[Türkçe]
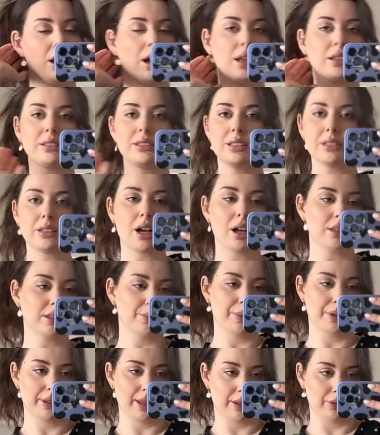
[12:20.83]
yani 46
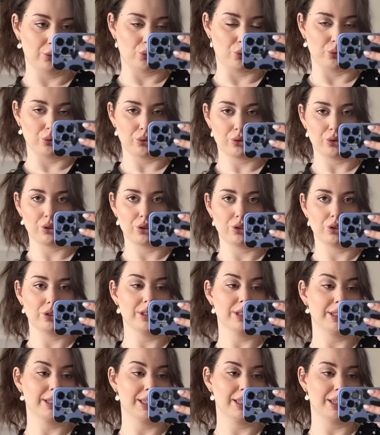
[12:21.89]
beden de olur.
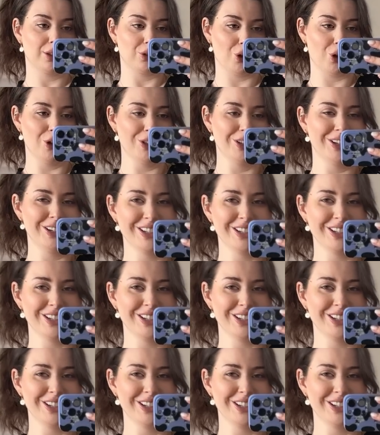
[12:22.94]
42 de olur.